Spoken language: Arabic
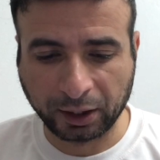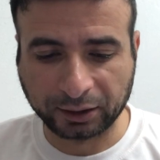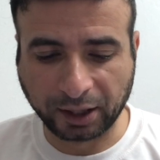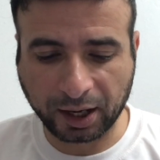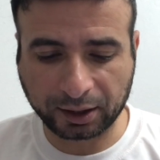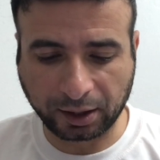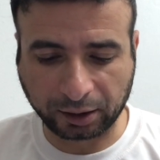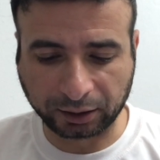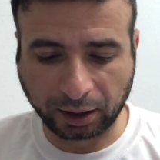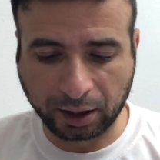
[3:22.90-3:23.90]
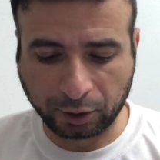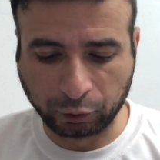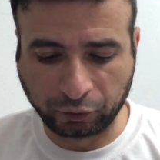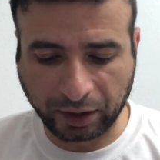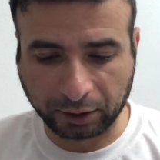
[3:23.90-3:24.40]
ده الغردقه
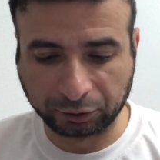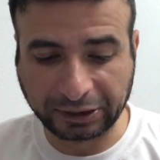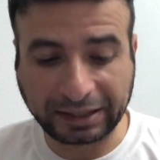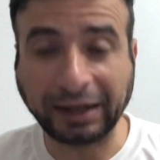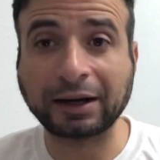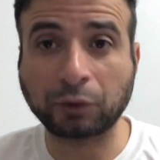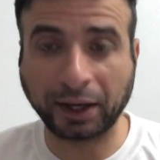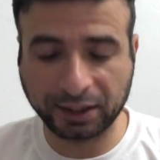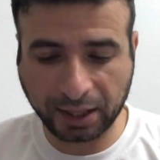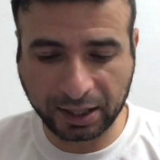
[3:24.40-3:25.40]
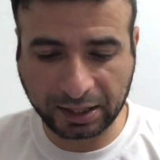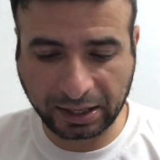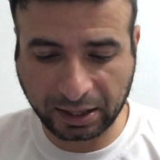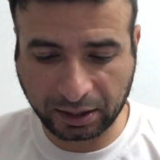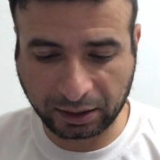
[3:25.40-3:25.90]
اوفا ودي الرحله الوحيده اللي
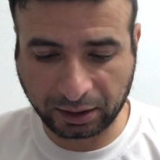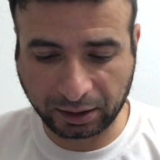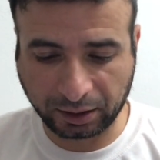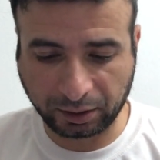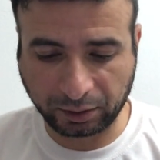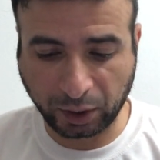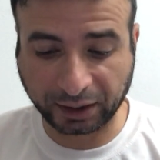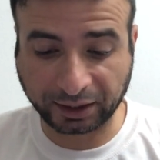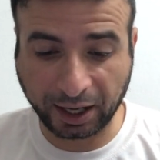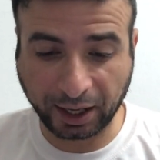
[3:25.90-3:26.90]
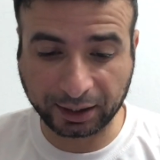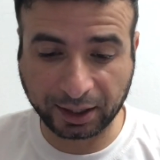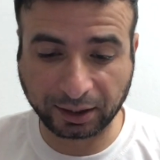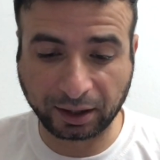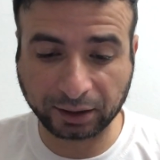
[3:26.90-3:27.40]
انا آه، وجدتها على
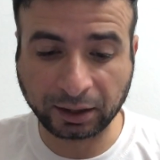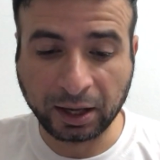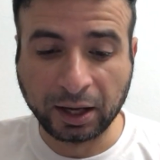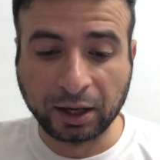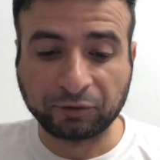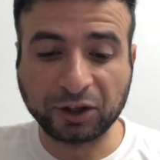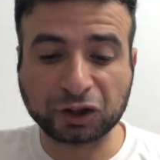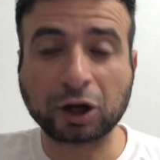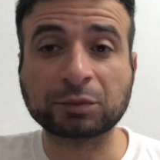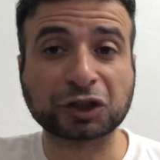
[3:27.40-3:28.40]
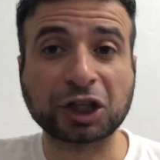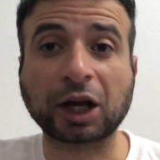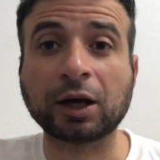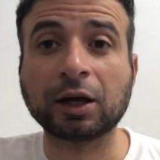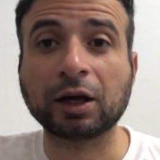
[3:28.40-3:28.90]
هذا الخط في شرم
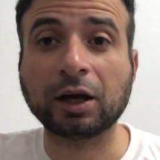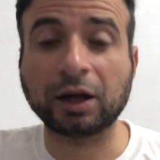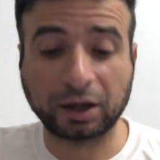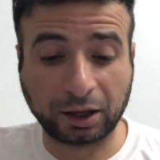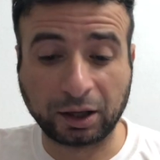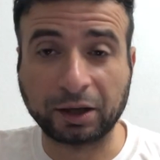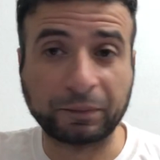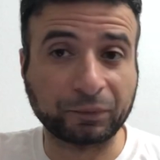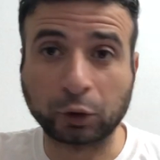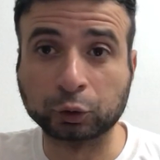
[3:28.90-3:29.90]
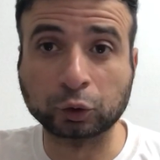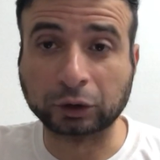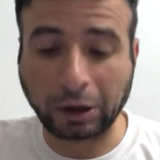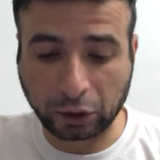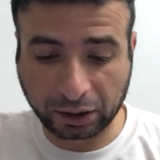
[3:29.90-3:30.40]
الشيخ آه،
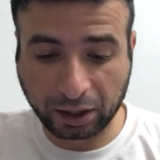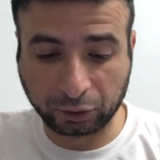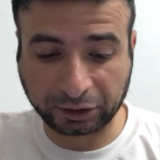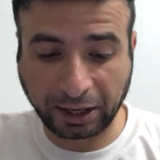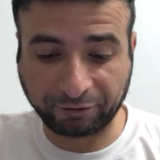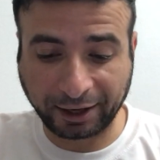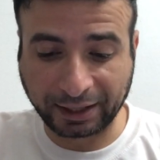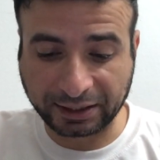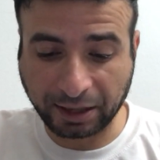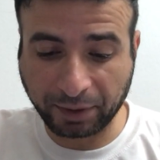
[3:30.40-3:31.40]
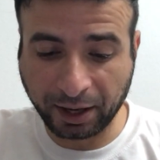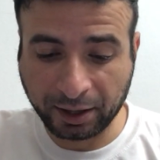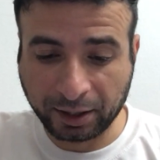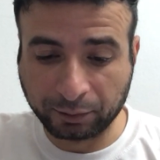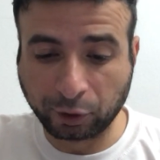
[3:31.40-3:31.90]
خطوط اخرى قلتها في حلقه سابقه
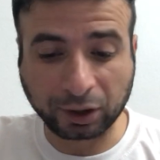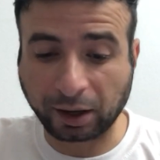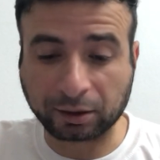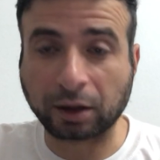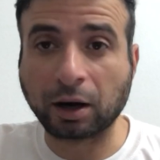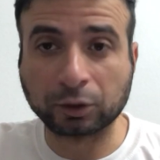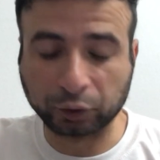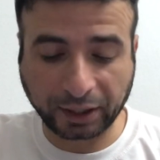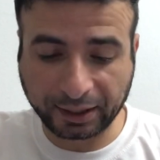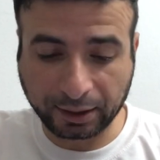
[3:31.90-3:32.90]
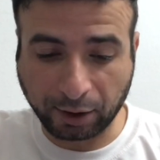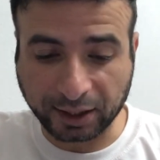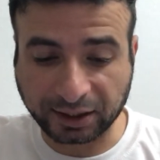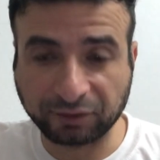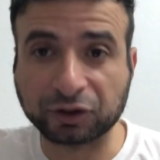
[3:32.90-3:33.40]
ممكن اكررها لكم تاني لو
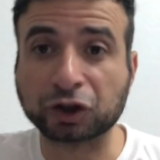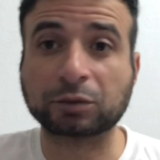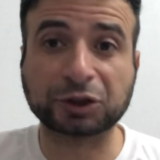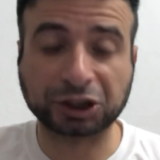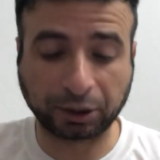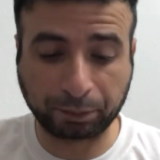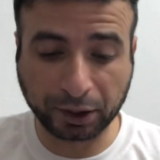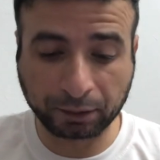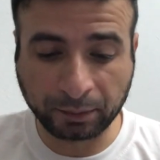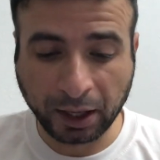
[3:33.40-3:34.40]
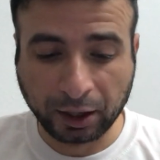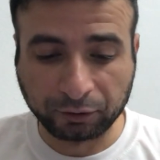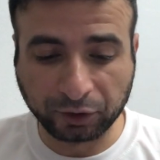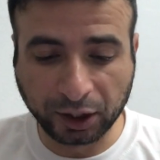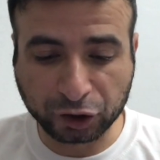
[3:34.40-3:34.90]
عايزين في شرم الشيخ بيرم
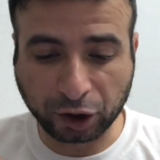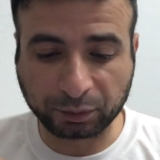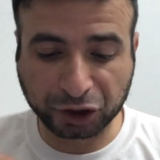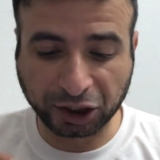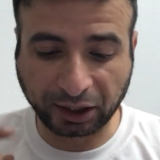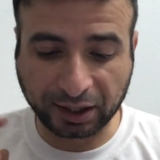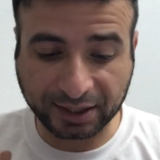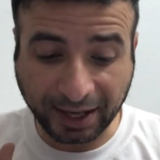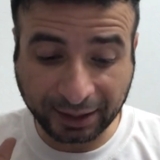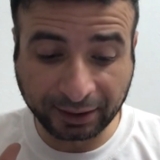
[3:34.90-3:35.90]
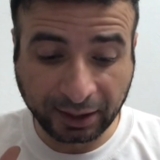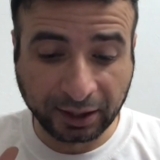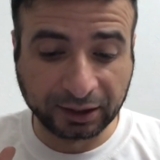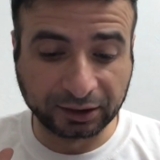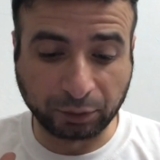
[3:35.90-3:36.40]
في شرم الشيخ كازان
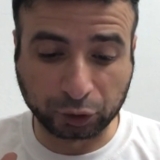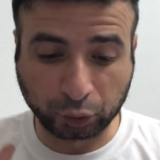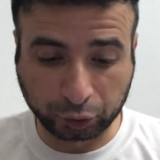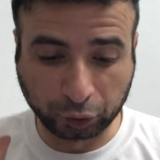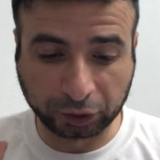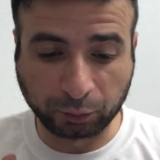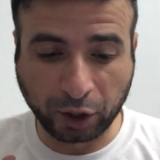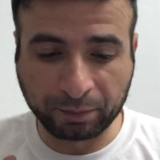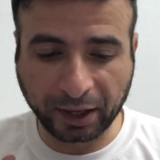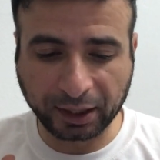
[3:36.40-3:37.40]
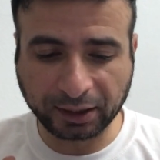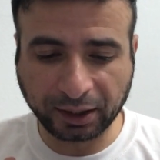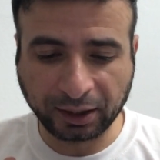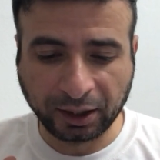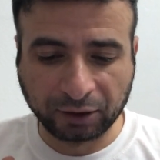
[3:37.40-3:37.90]
دي برضو خطوط مهمه
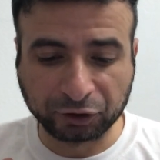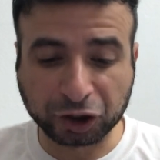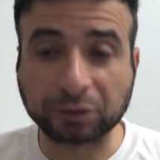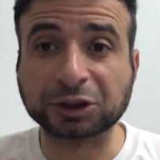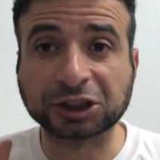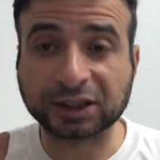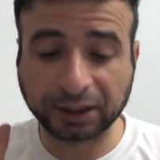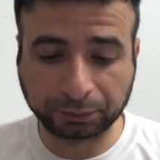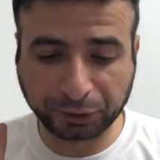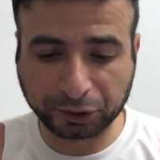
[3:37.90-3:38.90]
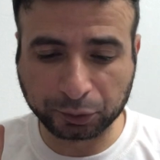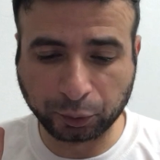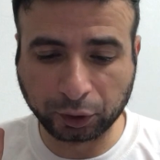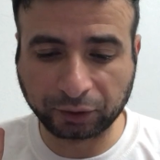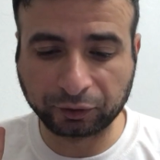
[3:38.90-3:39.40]
جدا في شرم الشيخ سانت
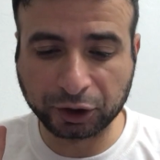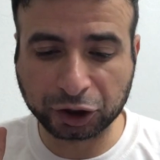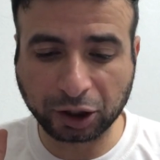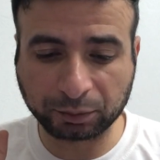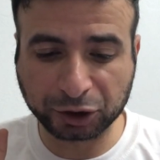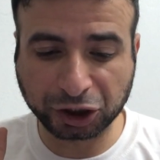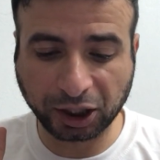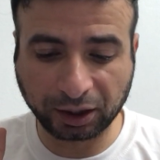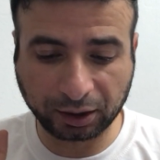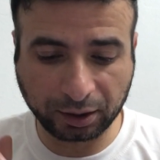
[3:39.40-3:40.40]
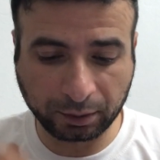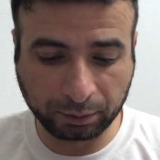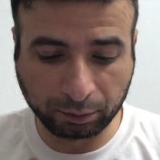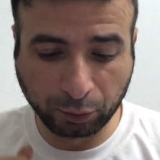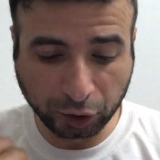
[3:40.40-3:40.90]
بيترسبورج في شرم الشيخ آه،
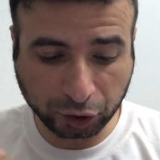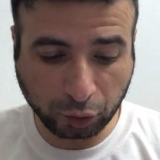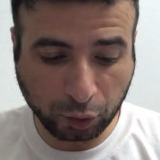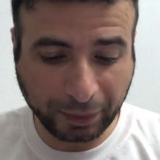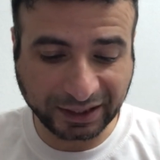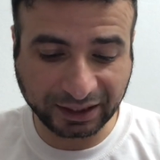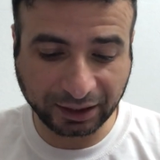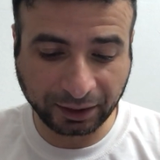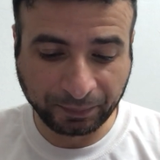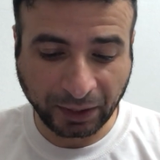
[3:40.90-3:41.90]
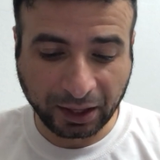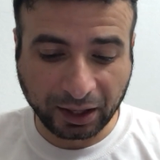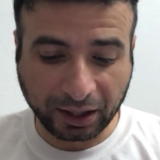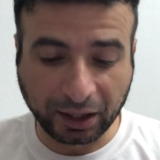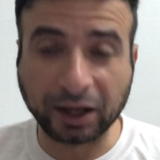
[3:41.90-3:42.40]
موسكو بس
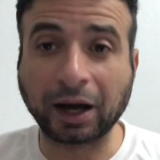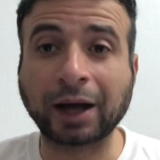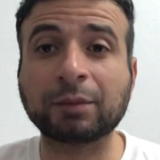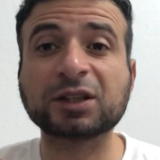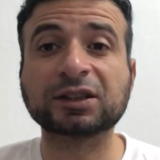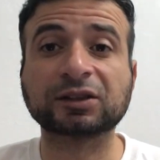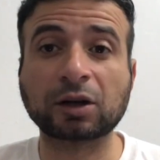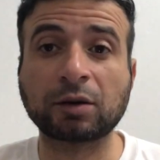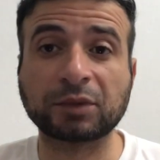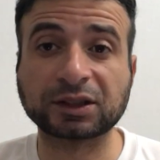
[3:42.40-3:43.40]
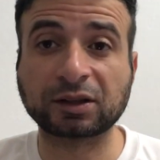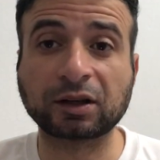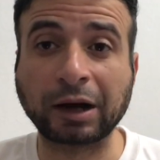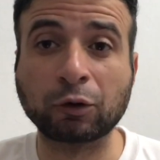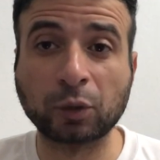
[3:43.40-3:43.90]
على مصر طيران مصر
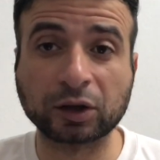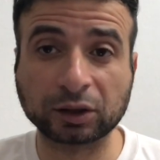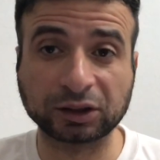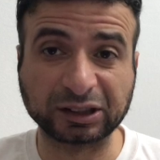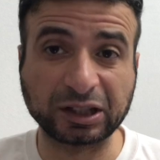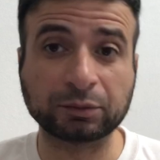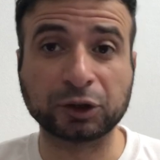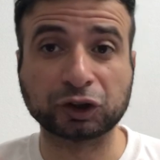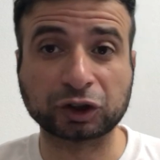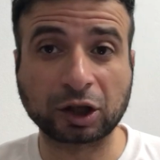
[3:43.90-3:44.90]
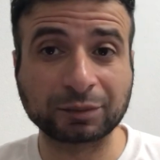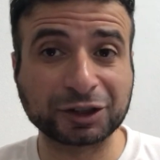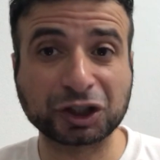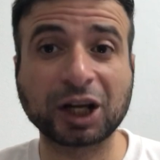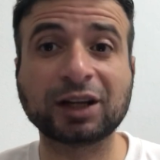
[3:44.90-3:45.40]
طيران اول مره تطير من شرم
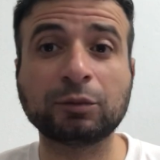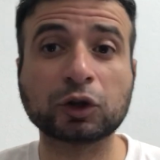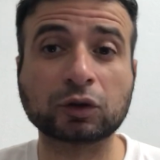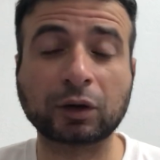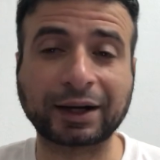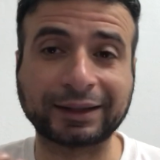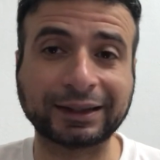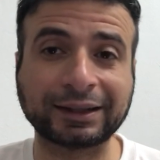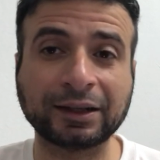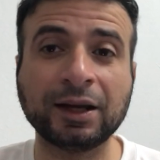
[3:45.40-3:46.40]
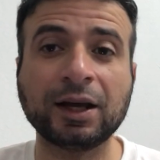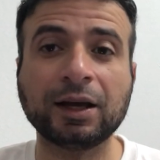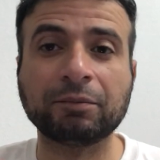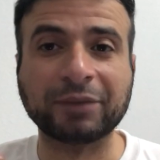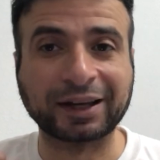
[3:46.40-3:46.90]
الشيخ لموسكو كان عاده
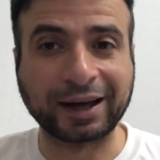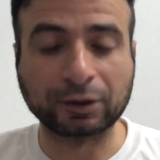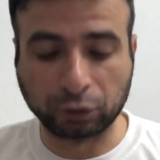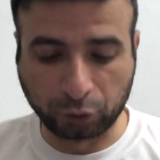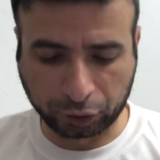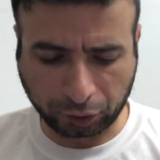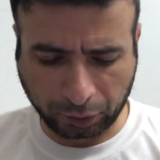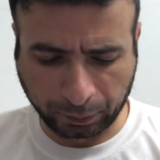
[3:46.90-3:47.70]
من كايرو لموسكو